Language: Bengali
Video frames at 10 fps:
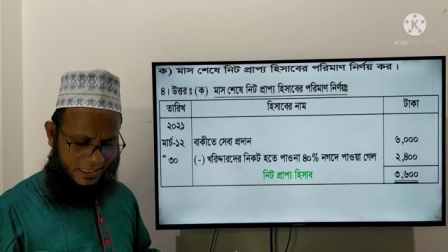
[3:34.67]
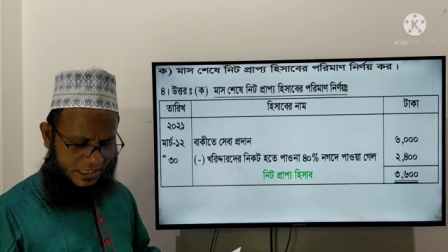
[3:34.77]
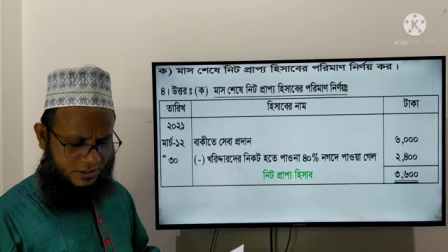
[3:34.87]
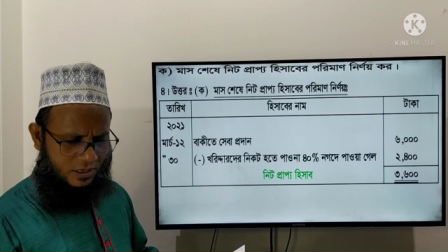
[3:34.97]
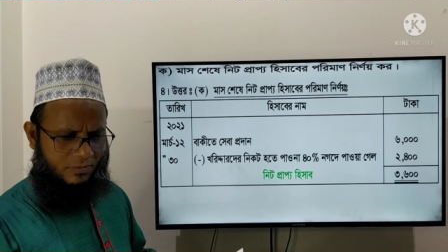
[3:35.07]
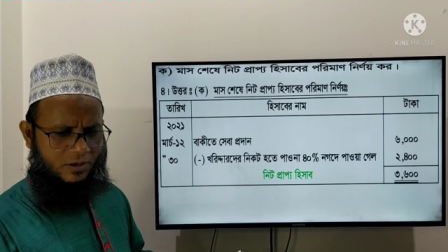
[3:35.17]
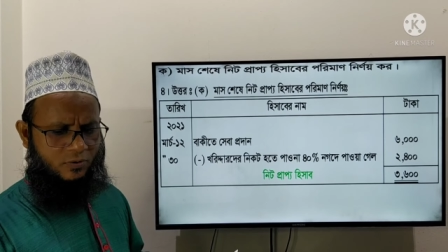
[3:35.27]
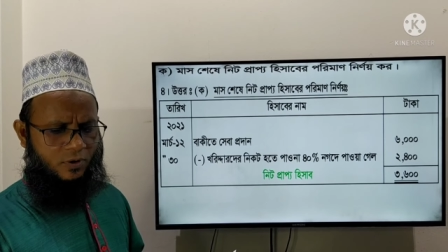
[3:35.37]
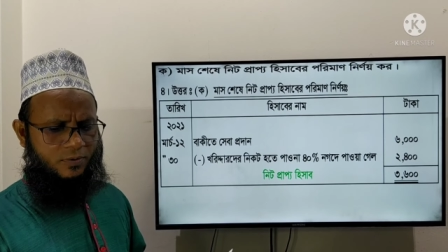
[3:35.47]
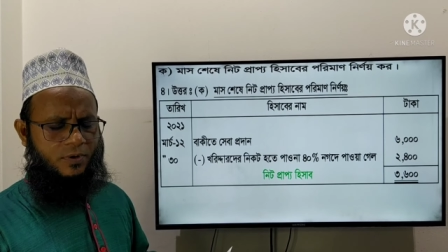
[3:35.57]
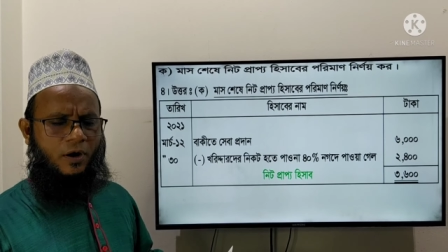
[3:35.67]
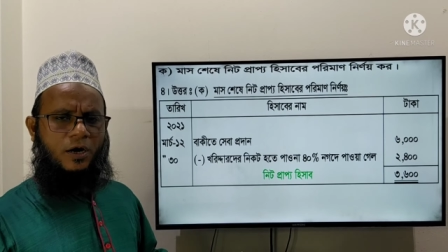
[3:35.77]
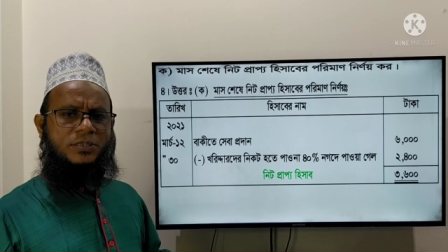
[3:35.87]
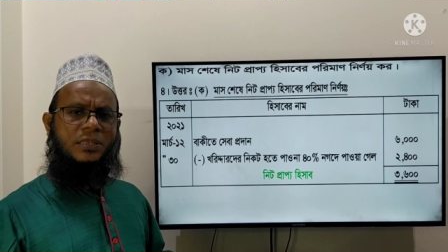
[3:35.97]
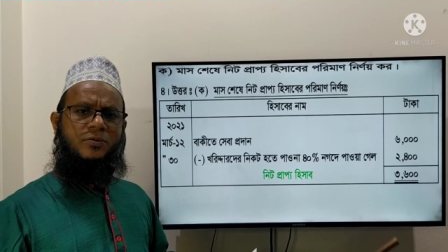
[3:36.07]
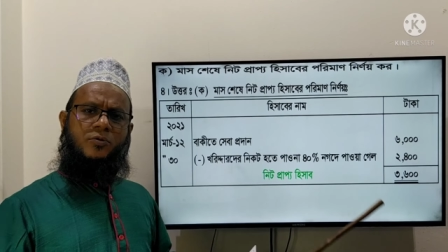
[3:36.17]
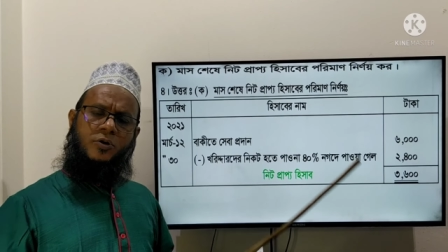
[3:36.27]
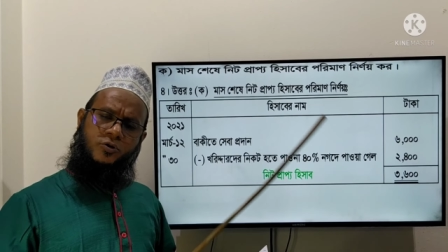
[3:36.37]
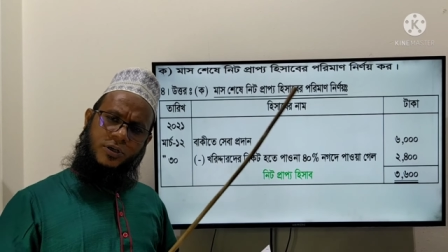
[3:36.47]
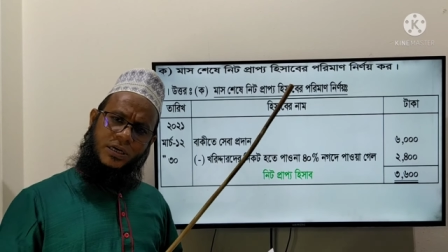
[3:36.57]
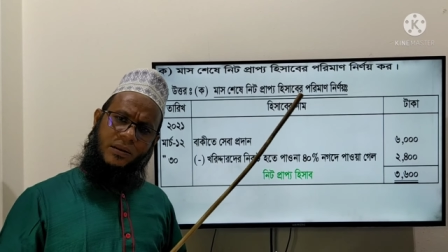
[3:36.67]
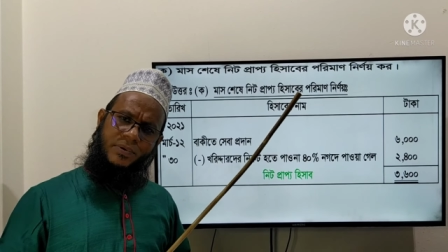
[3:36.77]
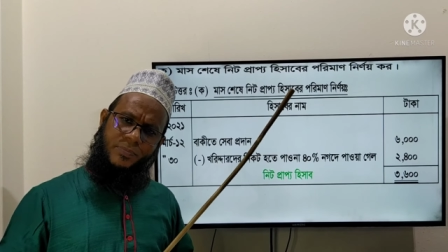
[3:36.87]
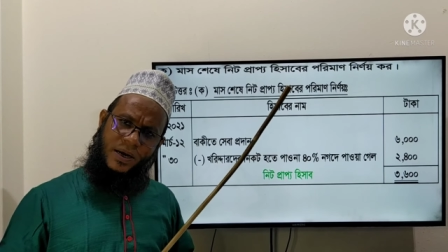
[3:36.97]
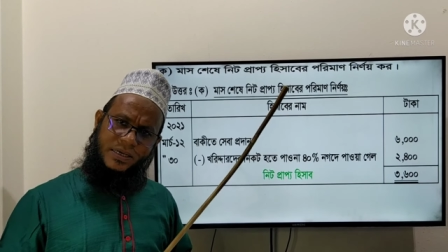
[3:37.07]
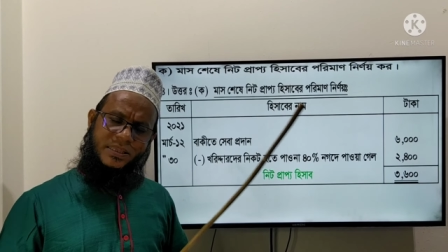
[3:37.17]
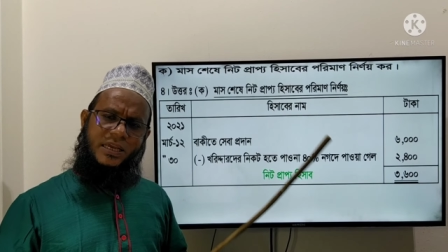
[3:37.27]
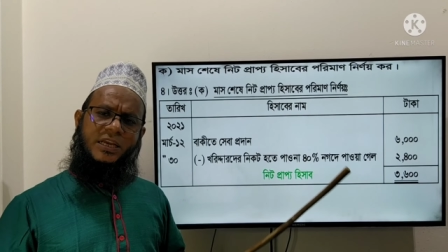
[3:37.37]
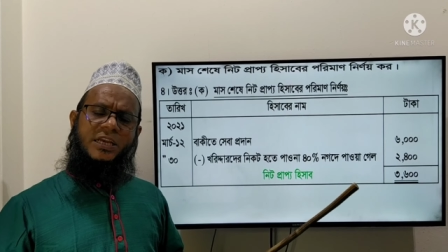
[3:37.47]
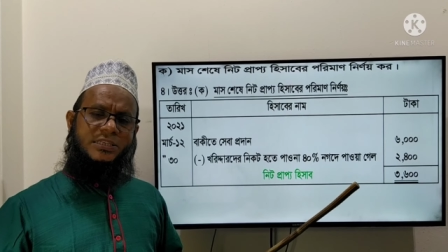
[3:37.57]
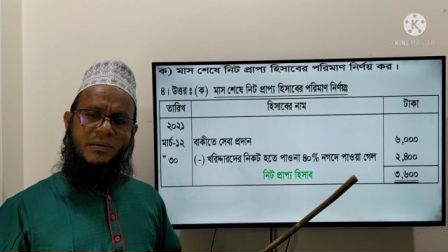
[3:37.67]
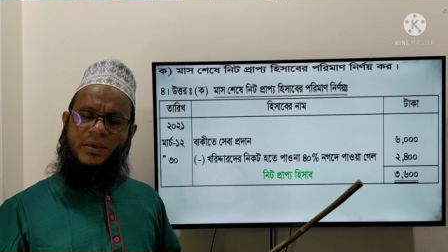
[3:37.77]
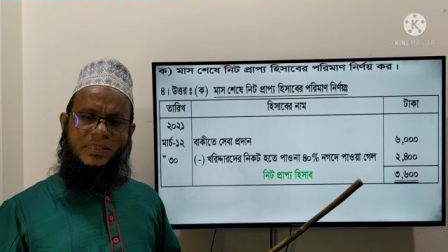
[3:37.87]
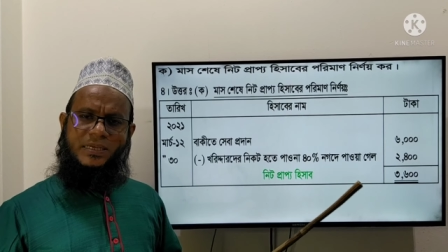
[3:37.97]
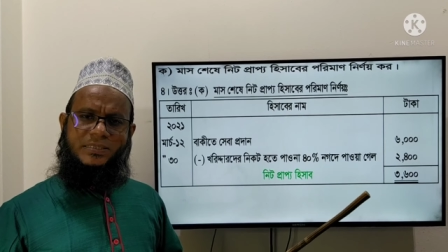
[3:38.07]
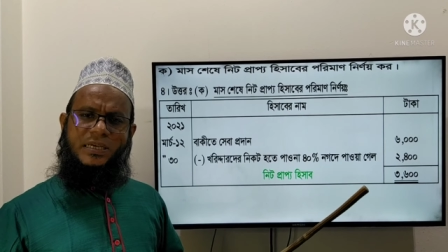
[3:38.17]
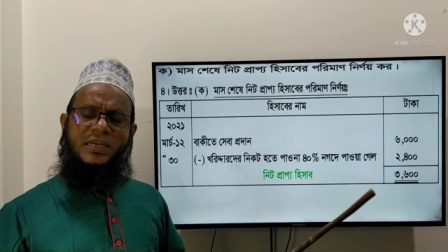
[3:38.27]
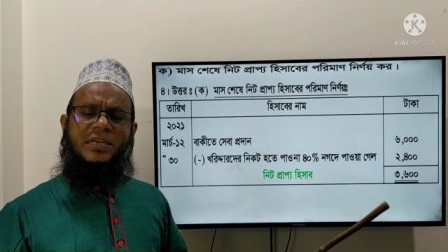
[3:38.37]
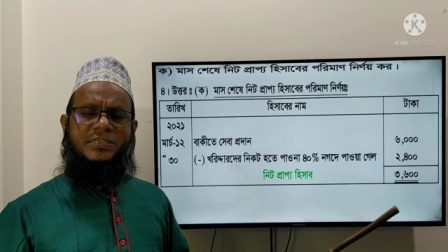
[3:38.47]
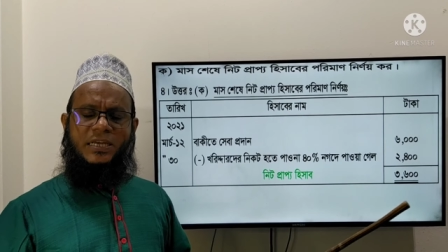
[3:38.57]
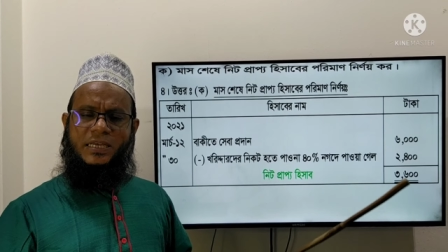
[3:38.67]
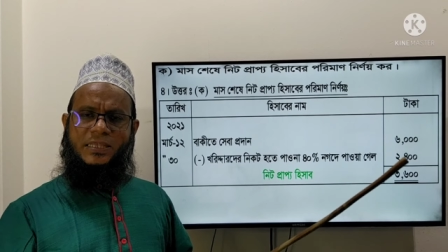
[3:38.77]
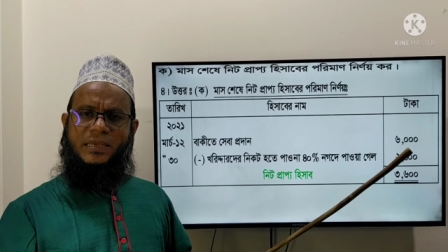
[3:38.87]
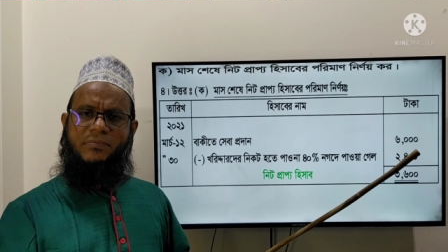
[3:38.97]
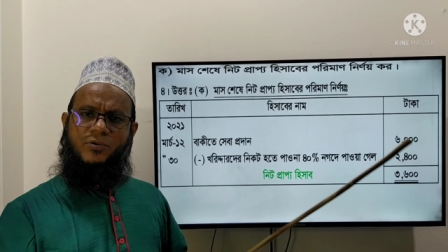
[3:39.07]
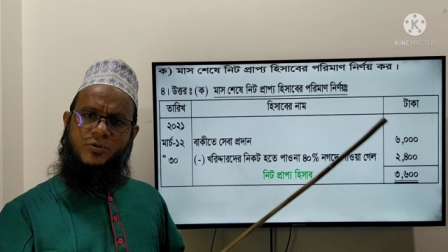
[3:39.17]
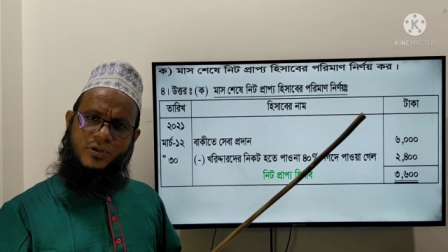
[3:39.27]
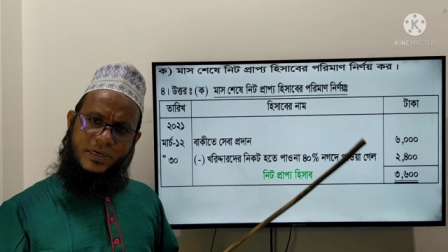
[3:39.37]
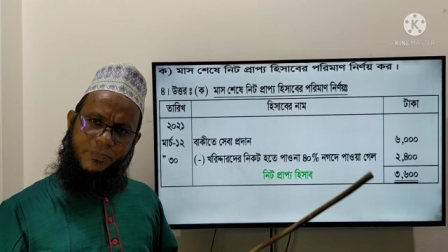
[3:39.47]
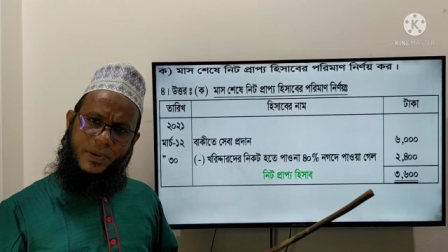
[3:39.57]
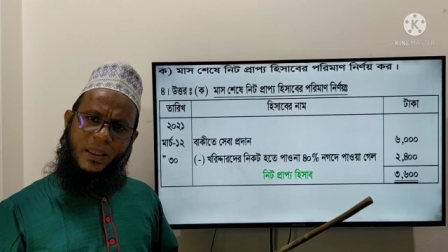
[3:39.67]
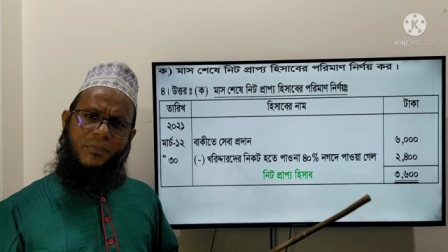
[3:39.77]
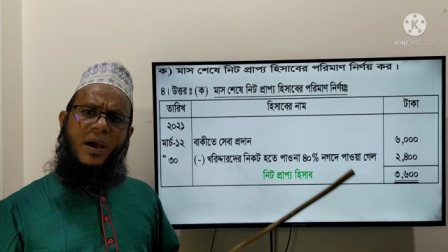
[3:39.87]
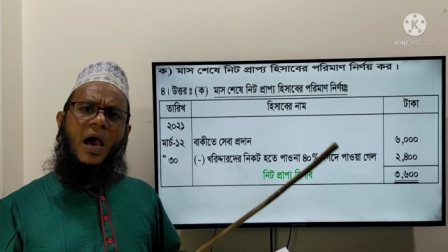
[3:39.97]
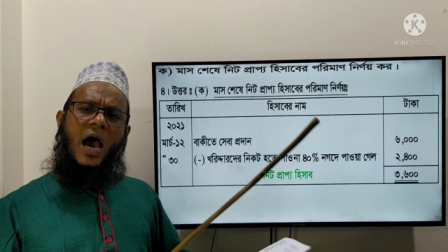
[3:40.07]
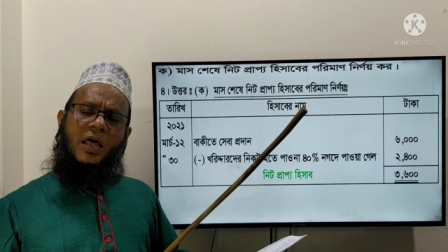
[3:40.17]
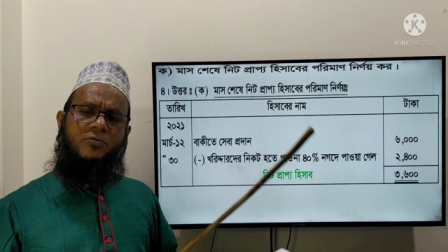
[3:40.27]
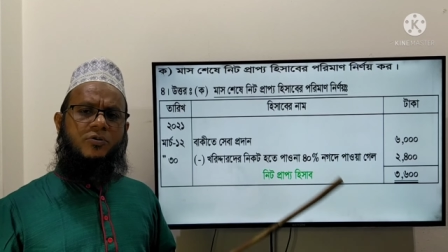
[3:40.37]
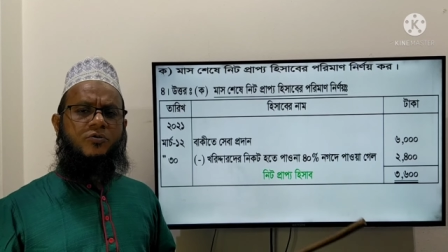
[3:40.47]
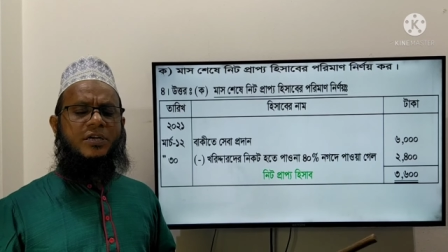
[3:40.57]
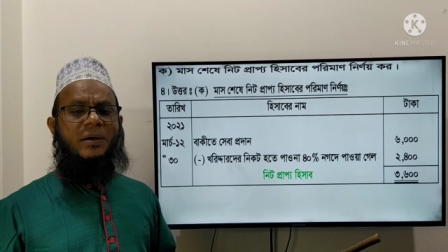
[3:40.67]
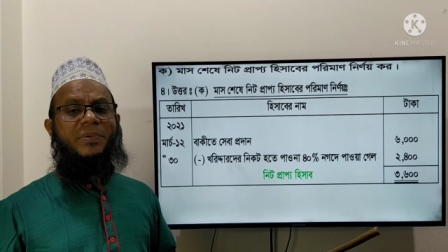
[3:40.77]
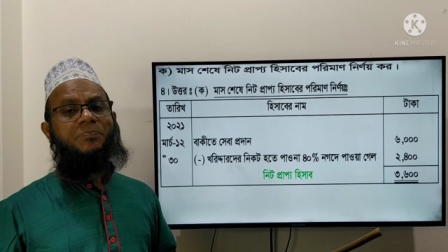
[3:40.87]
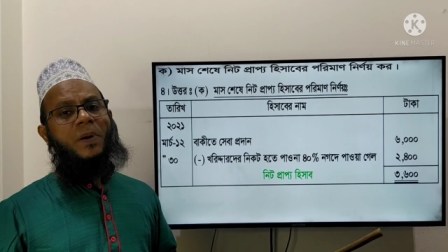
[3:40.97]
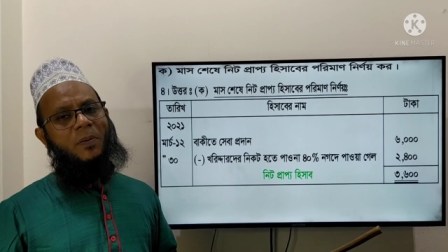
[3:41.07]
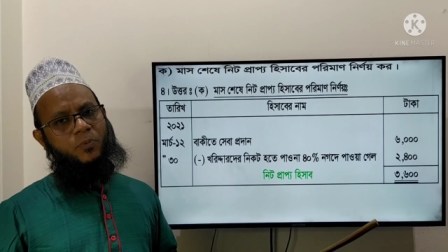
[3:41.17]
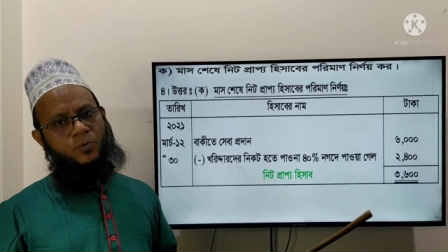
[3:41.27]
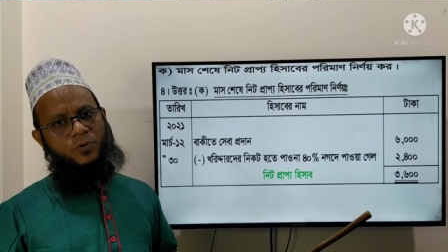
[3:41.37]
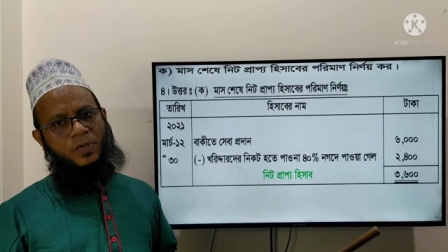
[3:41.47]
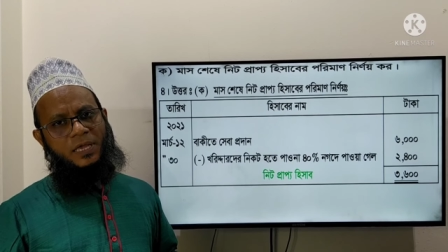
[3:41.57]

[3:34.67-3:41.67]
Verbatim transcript: এটা ছিল আমার ক অর্থাৎ কত টাকা আমি বাকিতে সেবা দিয়েছি সেখান থেকে আমি কত টাকা পেলাম আর কত টাকা আমি পাবো